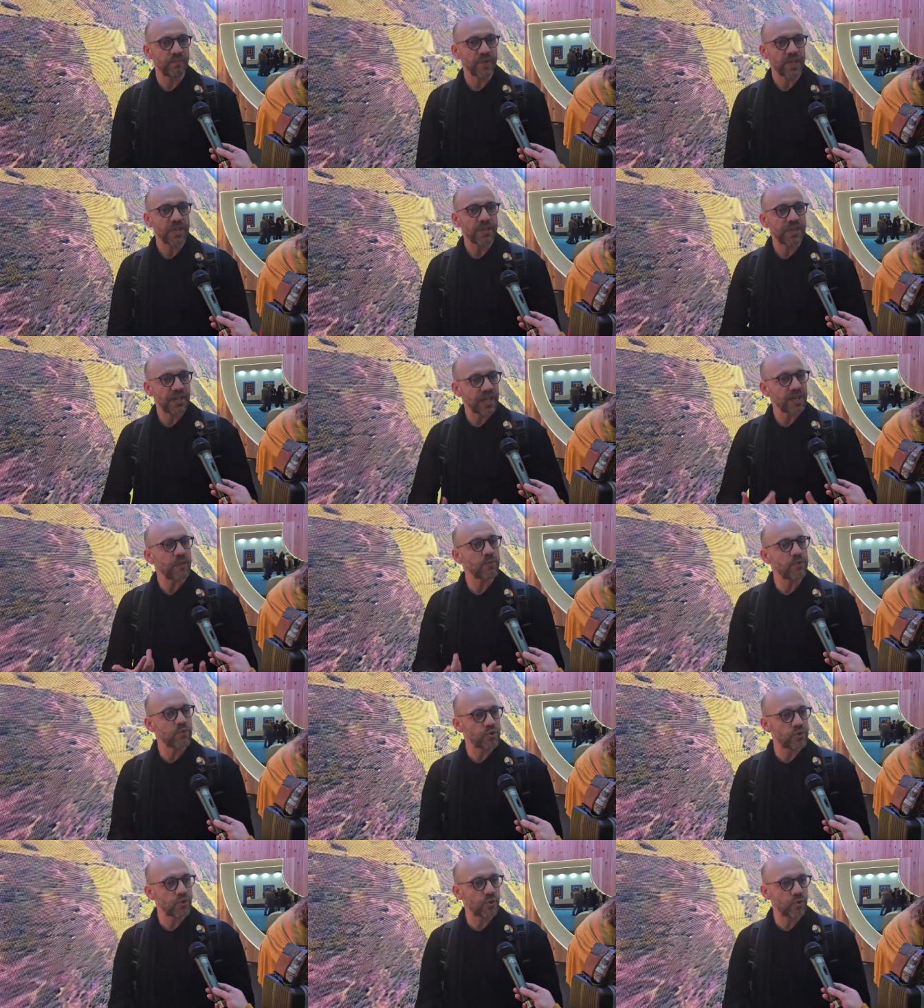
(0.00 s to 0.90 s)

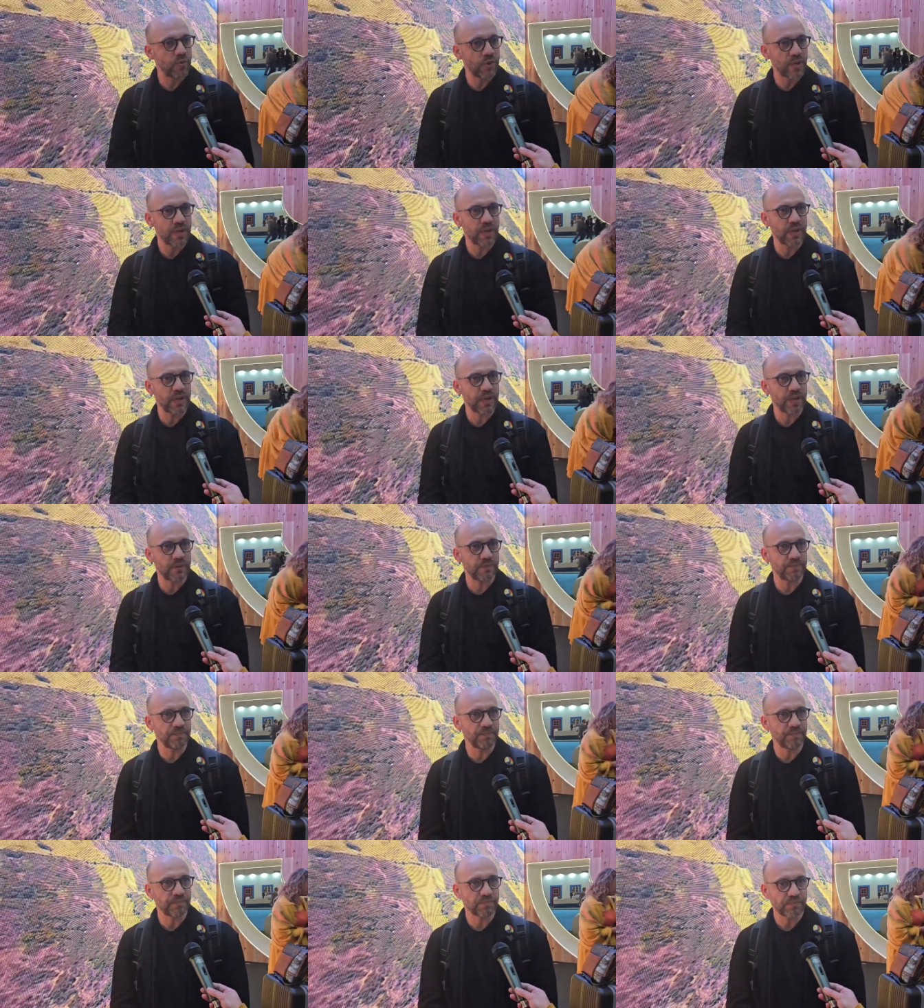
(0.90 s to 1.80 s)
temos um eh,
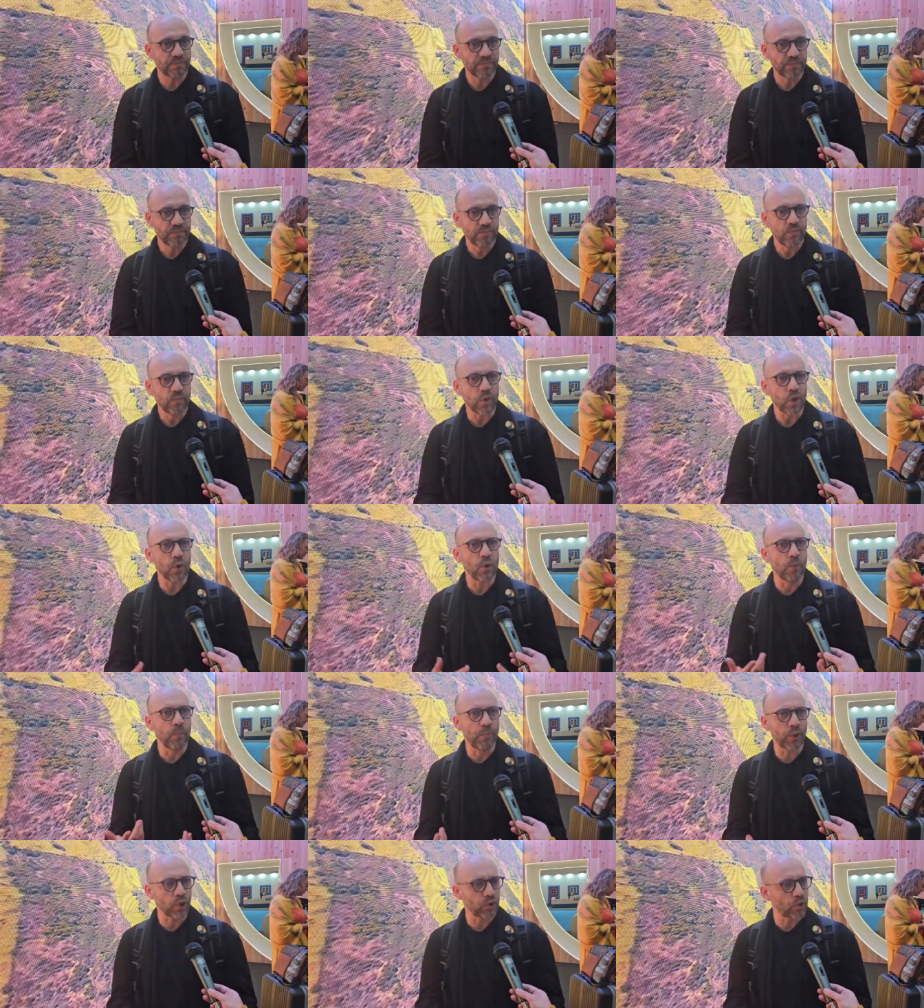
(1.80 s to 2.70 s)

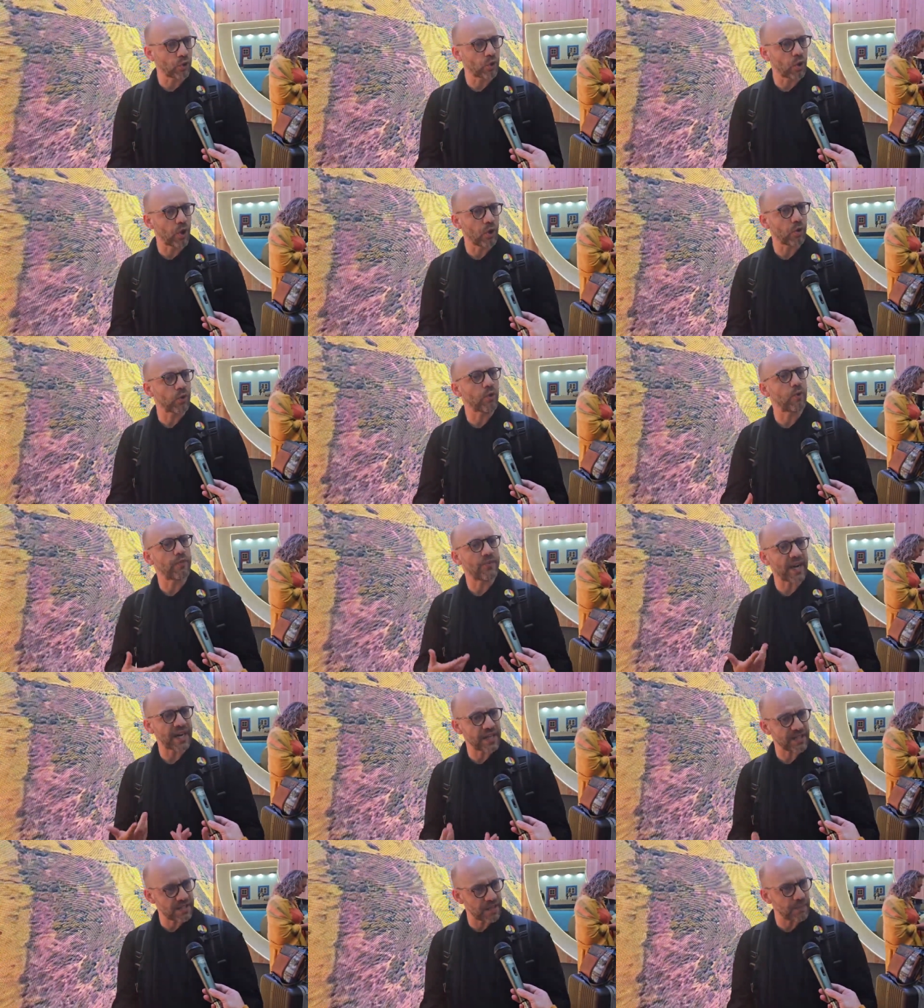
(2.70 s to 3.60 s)
um protocolo com
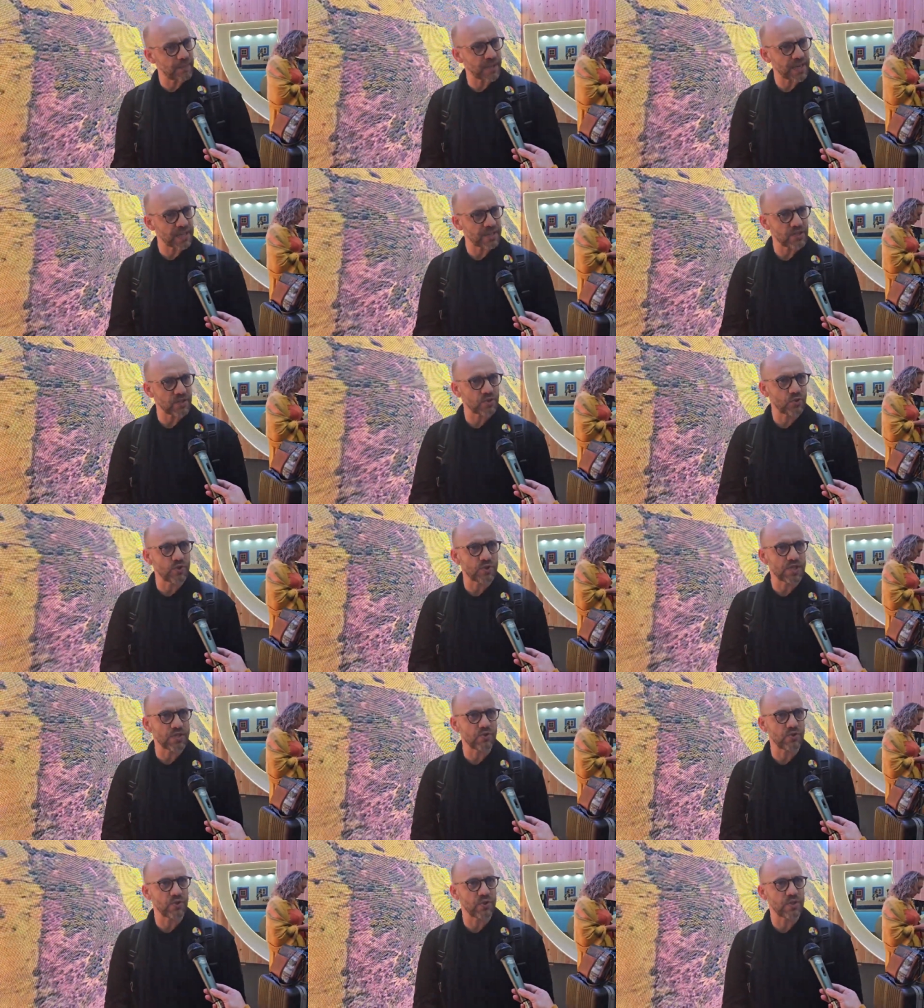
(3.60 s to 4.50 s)
várias empresas dos
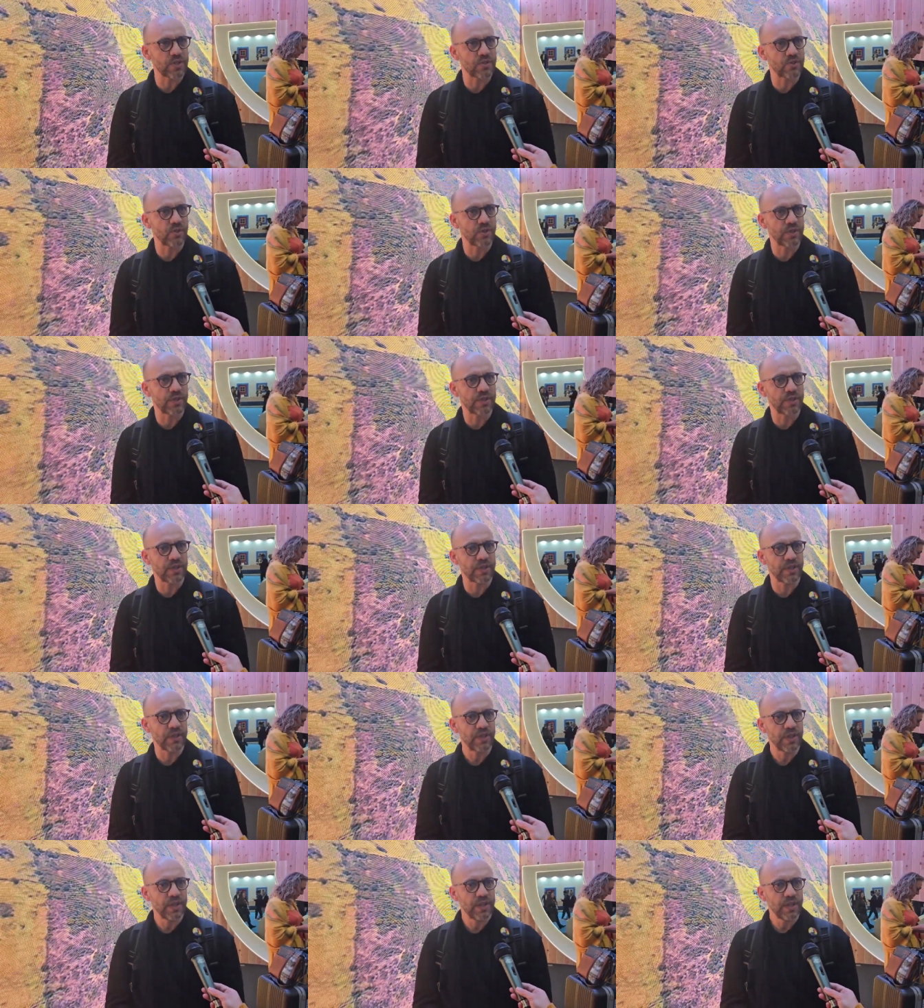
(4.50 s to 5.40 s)
Açores, onde uh,